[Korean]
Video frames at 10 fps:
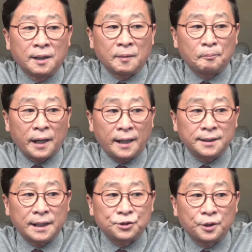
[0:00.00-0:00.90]

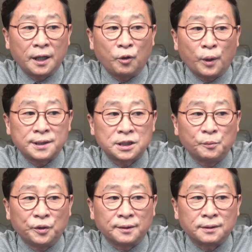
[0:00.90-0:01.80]
파리에서의
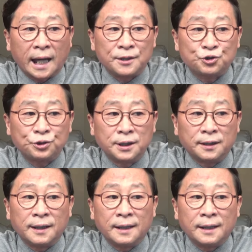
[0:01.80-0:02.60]
외침은 단순히